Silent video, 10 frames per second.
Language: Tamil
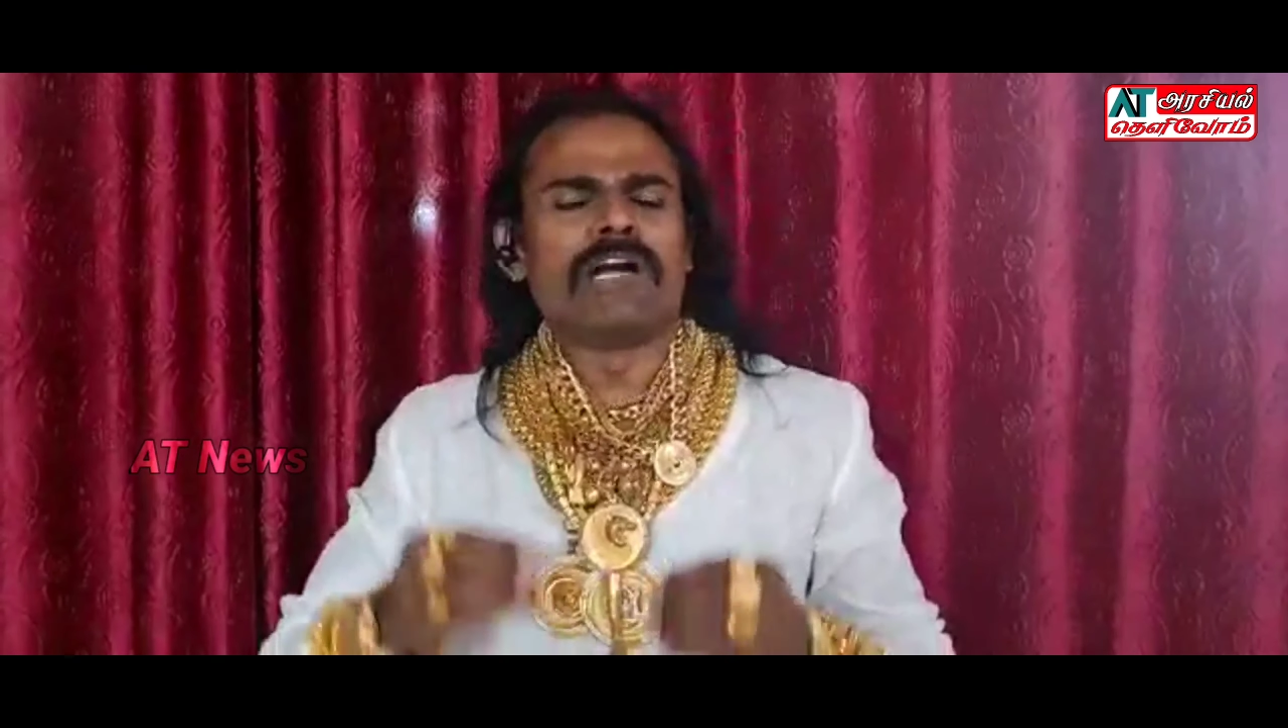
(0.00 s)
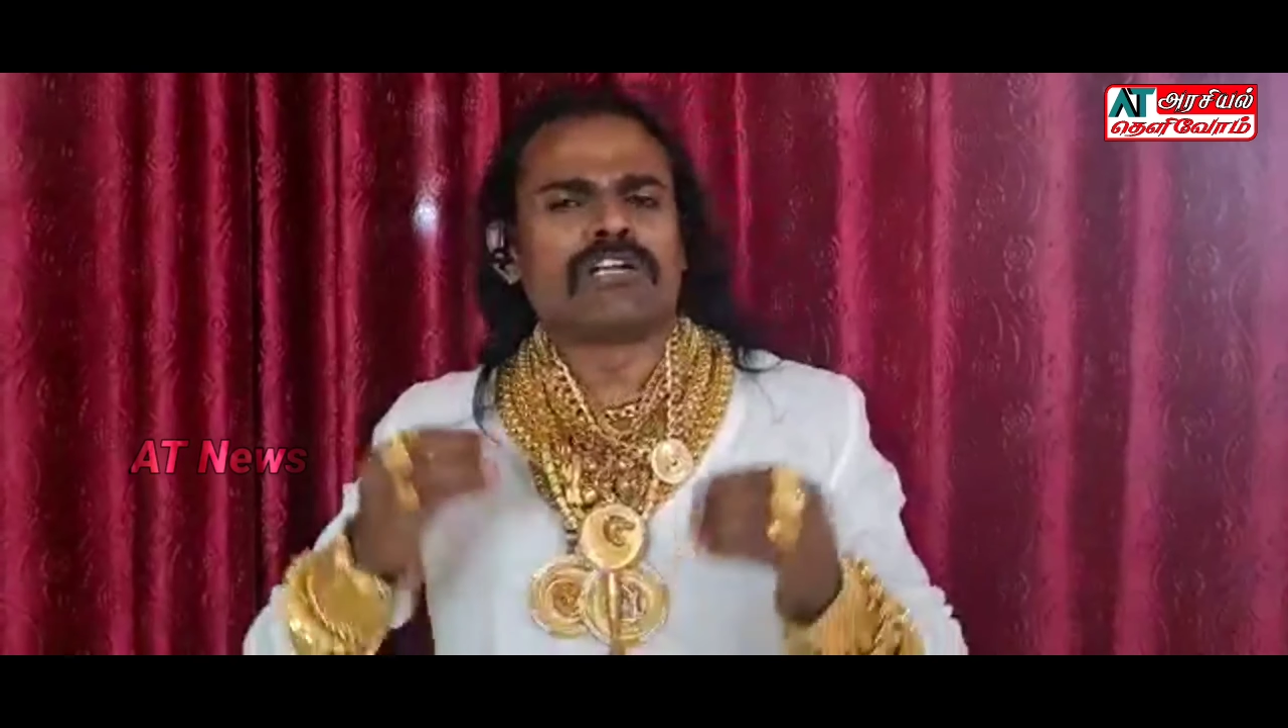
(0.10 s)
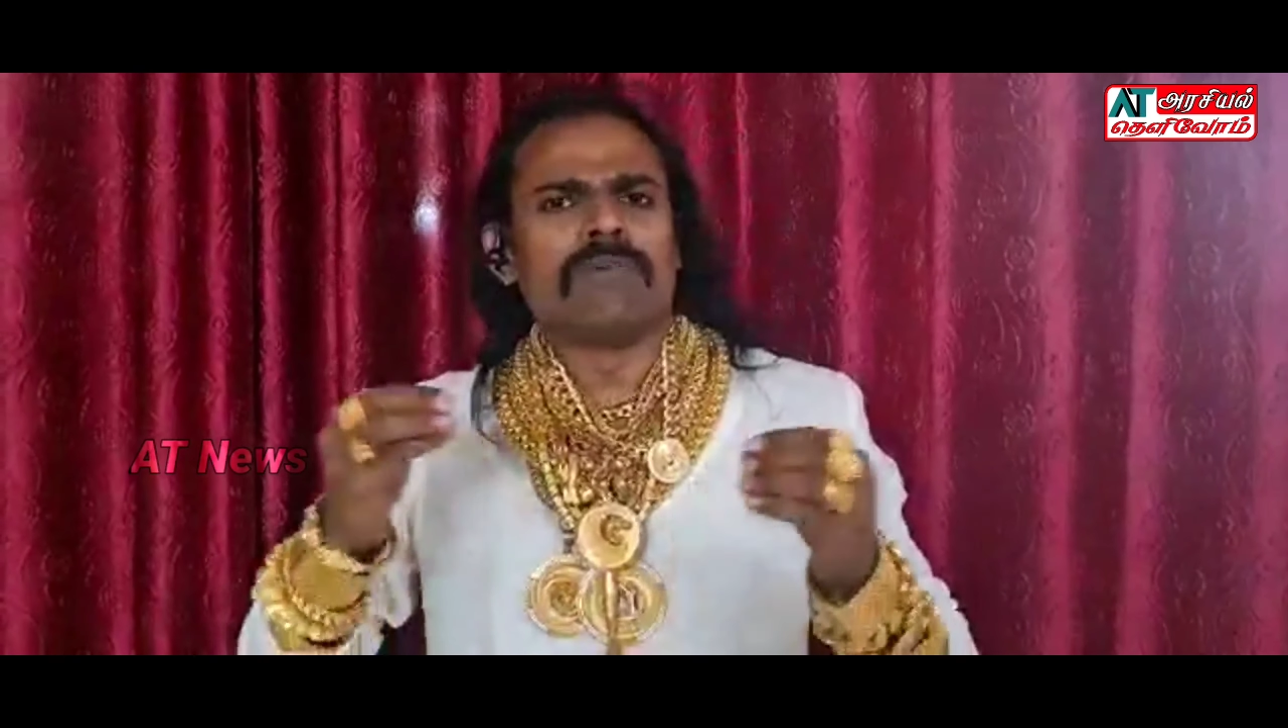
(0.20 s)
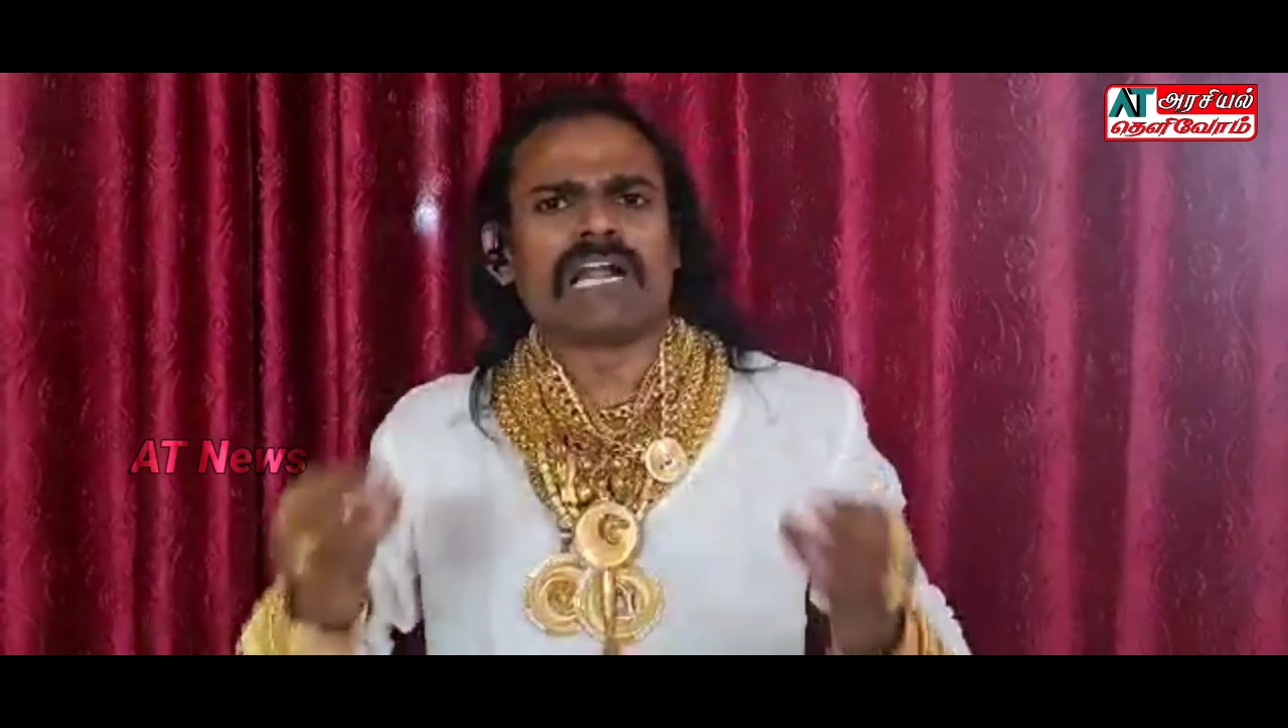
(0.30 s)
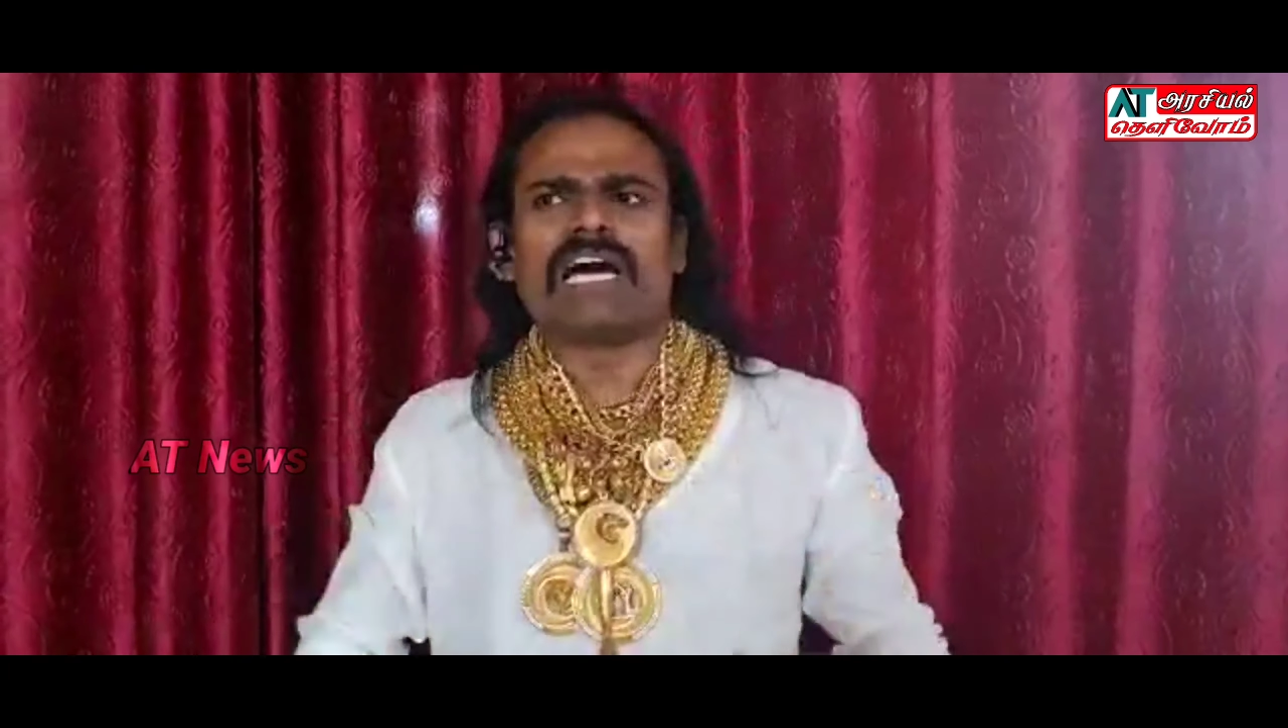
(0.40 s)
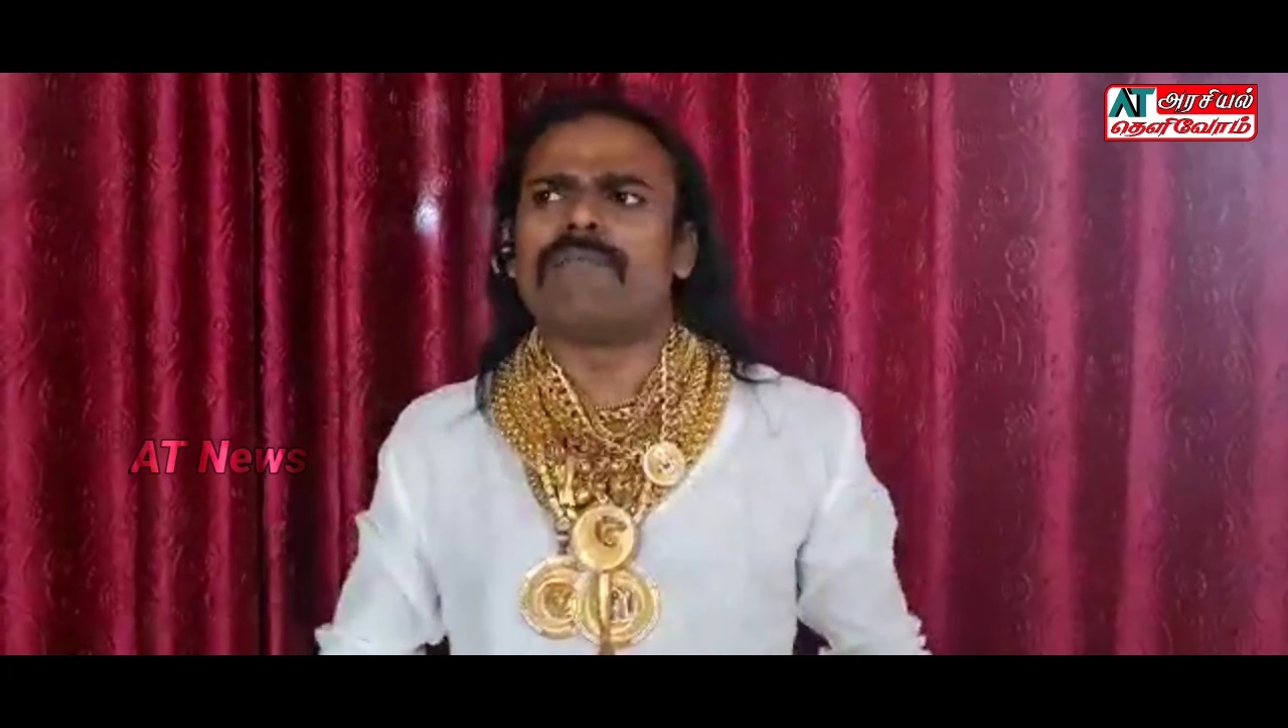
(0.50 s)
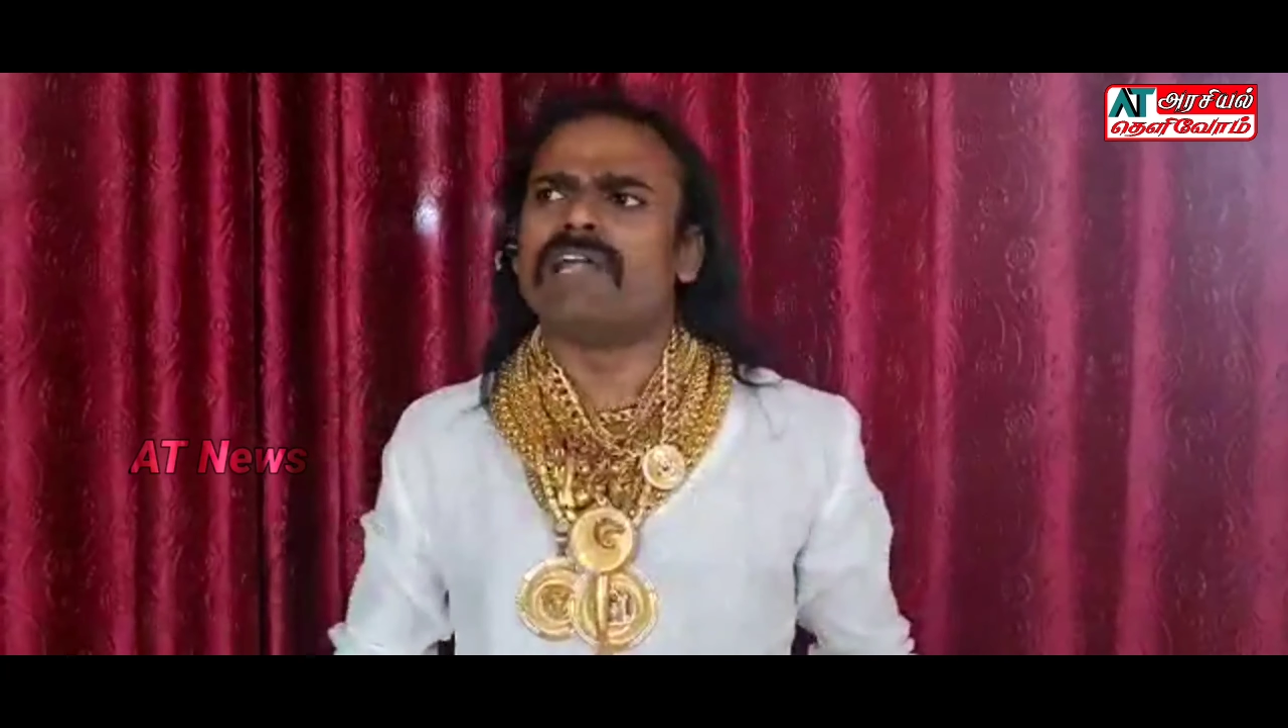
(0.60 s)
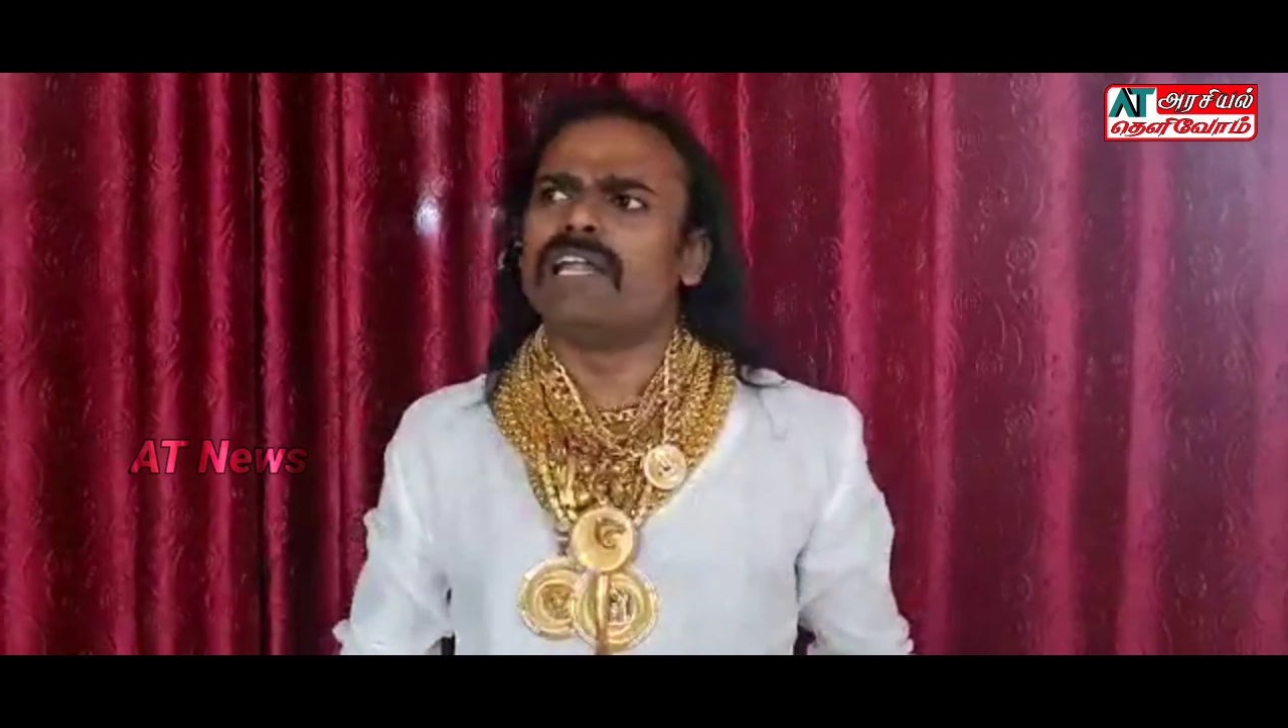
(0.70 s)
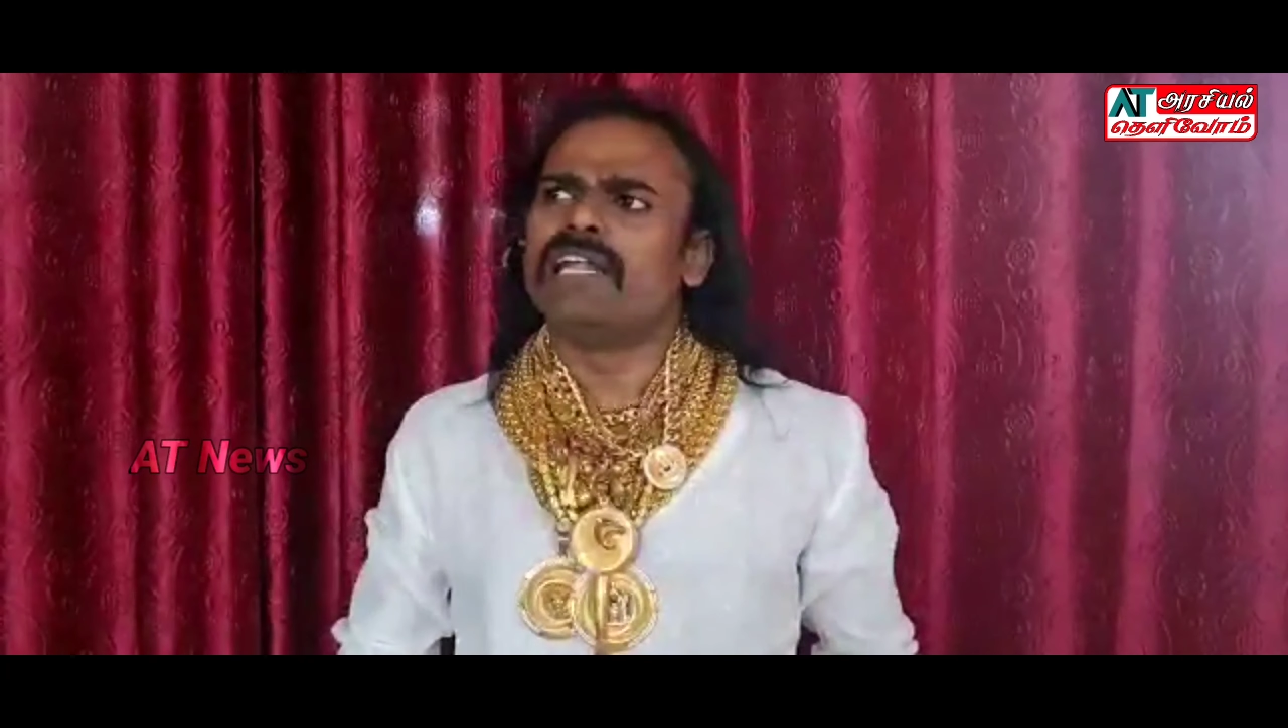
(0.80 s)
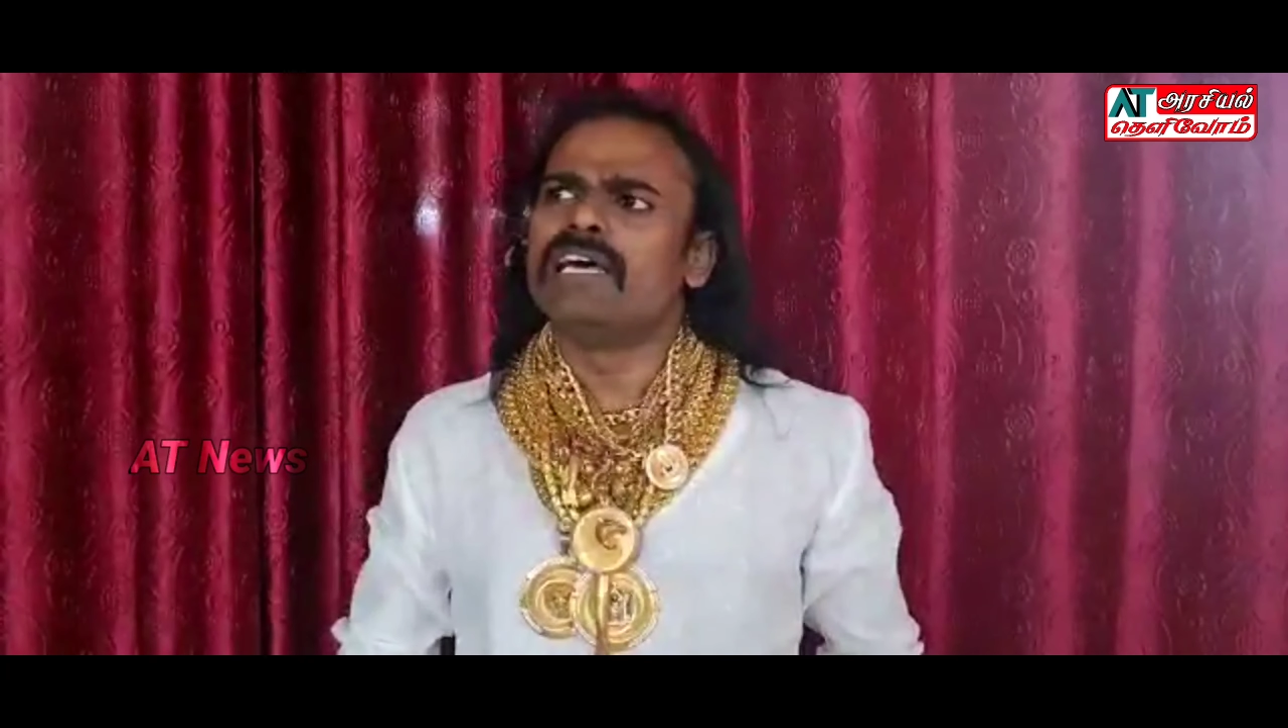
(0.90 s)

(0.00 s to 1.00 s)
மட்டுமல்லாமல்